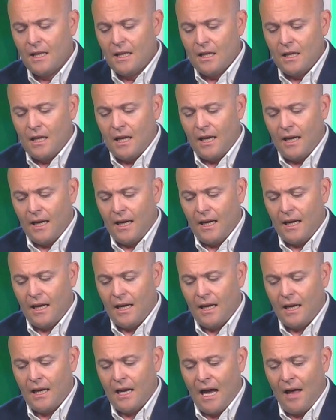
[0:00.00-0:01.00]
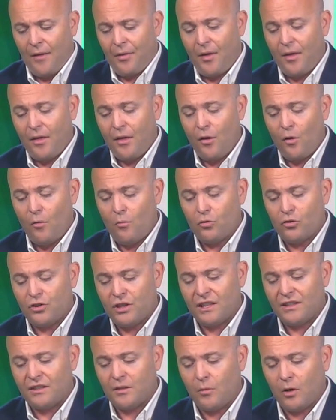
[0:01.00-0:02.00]
eh, ha cedido
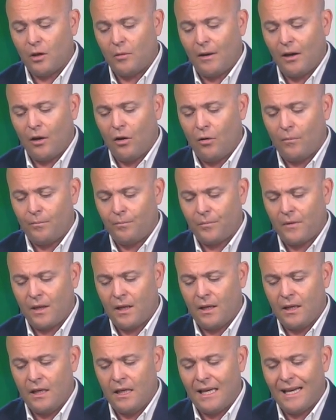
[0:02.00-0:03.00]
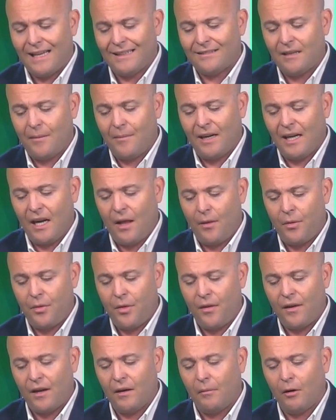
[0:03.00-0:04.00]
muchísimo el balón y esa manera de
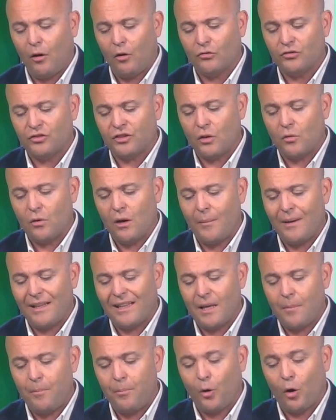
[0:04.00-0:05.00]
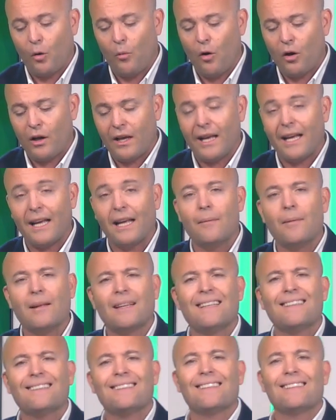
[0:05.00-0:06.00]
ceder el balón seguramente provoque que el
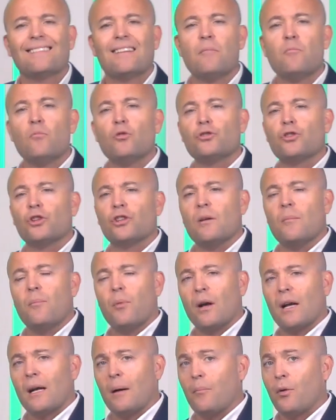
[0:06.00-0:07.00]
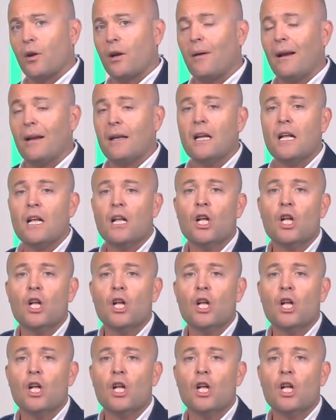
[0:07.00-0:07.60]
Betis esté mucho tiempo en campo rival.